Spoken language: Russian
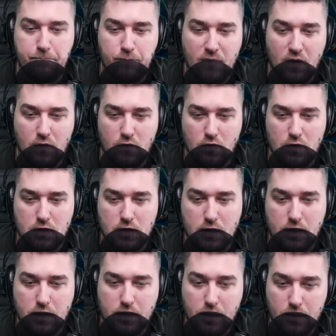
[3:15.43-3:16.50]
Вот.
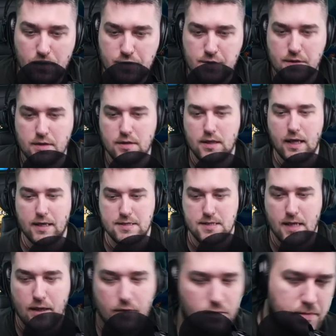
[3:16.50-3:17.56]
Э, короче, да,
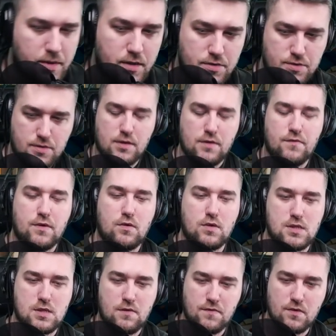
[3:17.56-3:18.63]
знаю, у меня что-то не
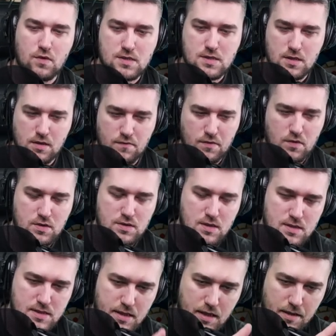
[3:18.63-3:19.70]
выходят видосы, не
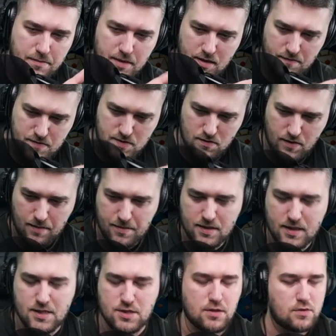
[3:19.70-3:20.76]
выходят стримы. Я все время
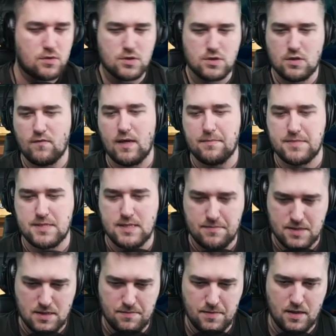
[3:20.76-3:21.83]
даже не то, что вам,
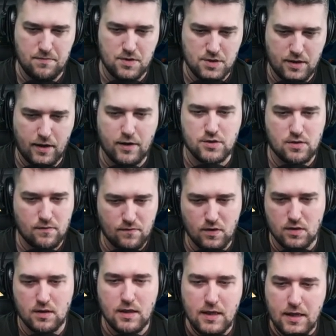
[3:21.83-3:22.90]
сам себе обещаю, что
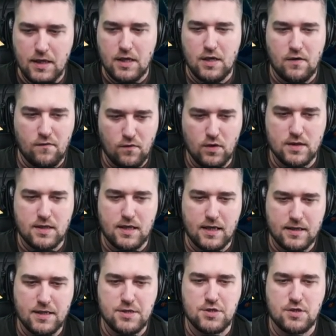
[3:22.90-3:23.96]
вот, вот
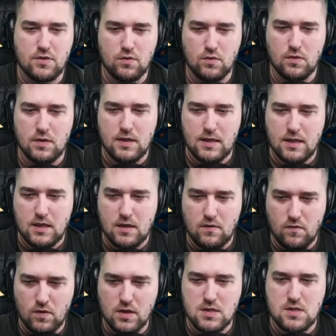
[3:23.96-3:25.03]
я начну
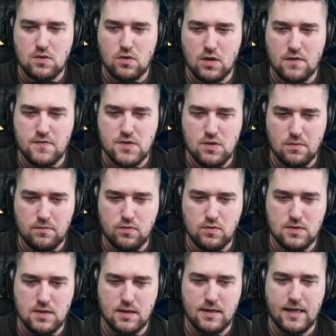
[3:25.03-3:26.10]
вот скоро все
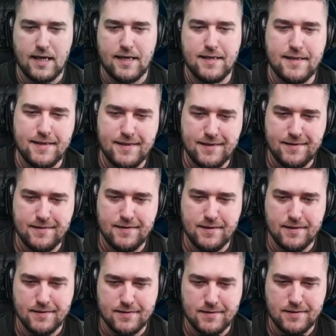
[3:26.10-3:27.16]
будет, да, и
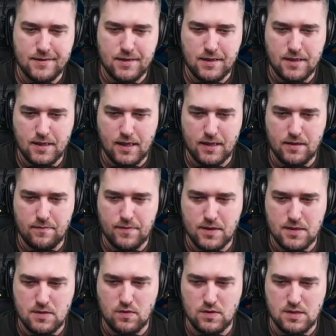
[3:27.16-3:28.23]
нет, и ни хера не
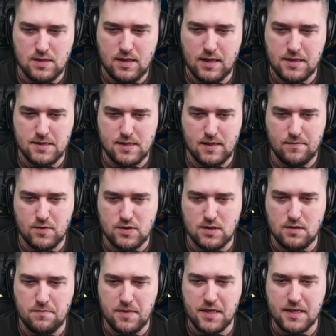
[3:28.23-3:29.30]
происходит. Я не знаю, может
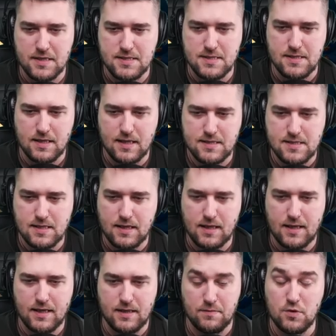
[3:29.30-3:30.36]
прокрастинация
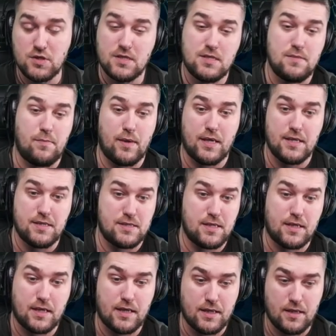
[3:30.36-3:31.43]
какая-то, может
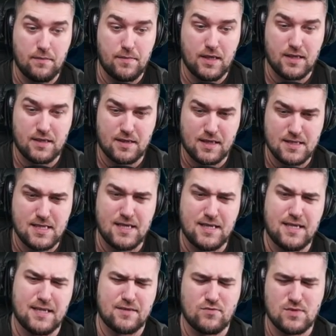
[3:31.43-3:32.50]
депрессия какая-то непонятная. Хотя
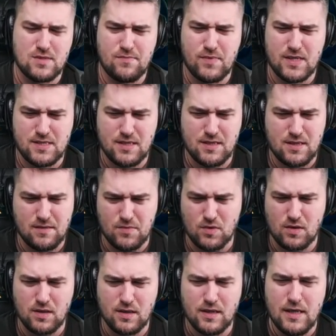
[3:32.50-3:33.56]
нет, ну депрессия это
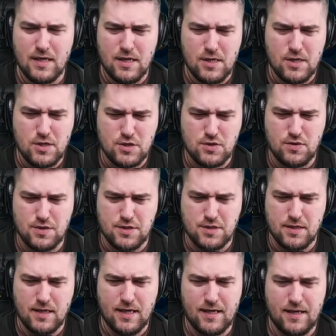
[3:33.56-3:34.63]
намного
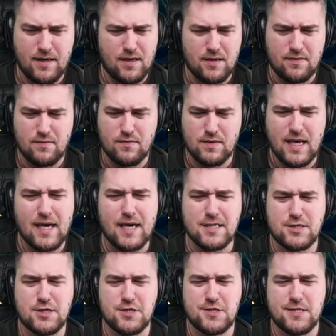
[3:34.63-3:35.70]
жестче, да. Я
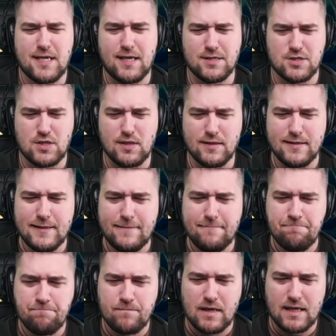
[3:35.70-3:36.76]
раньше считал, что
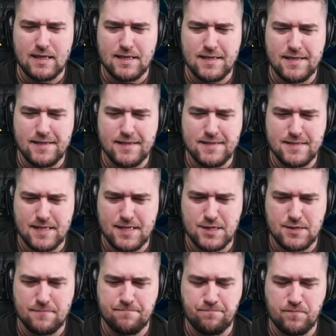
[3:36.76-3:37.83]
э,
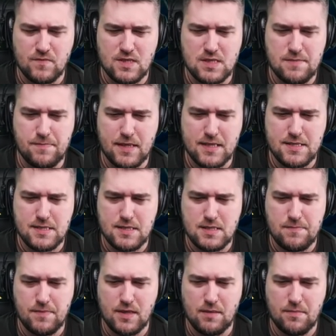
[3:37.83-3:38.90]
знаешь, депрессии
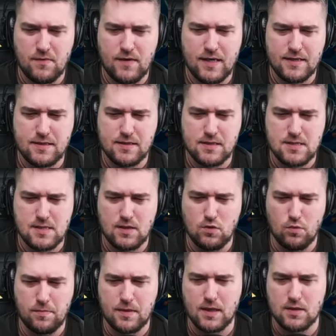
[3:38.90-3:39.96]
типа не бывает, это
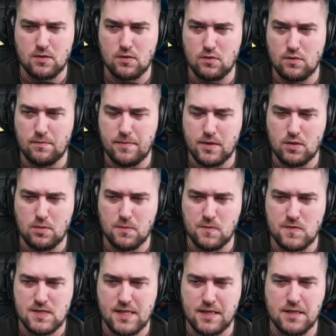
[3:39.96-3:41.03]
залуп, которую
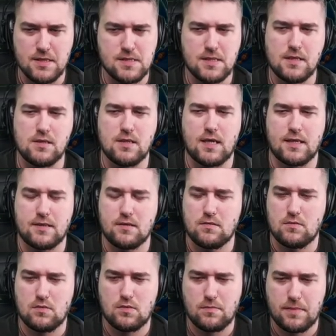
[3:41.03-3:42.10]
придумывают всякие дегенераты.
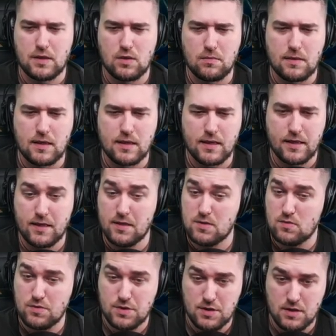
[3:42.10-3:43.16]
Но потом, когда я
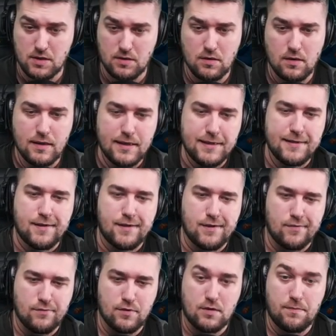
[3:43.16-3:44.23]
изучил,
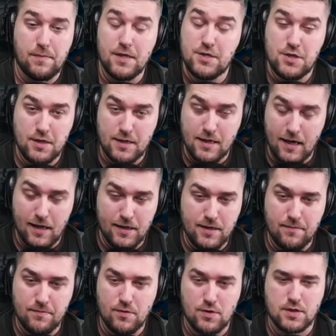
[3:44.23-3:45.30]
вот, почитал
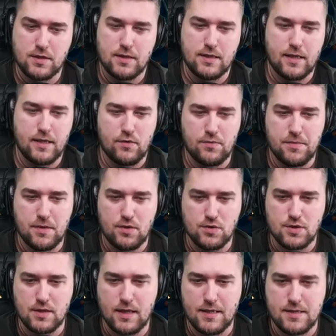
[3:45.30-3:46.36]
немножко, да, я умею
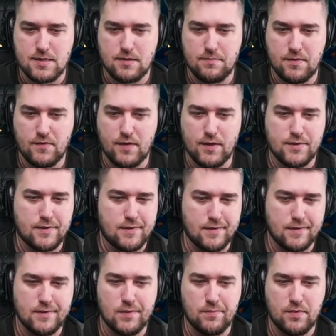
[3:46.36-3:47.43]
читать, э, бывает,
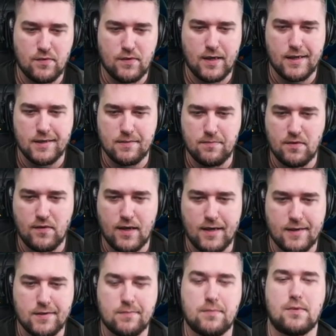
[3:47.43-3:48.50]
э, бывает,
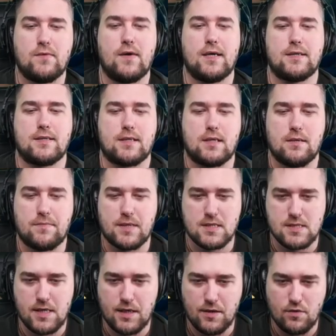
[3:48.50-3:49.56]
бывает, бывают такие
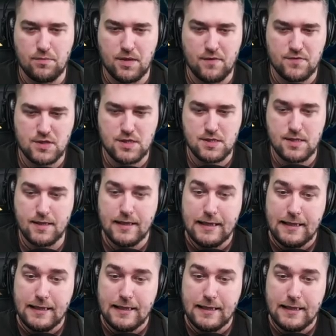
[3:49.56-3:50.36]
прозрения у меня в жизни,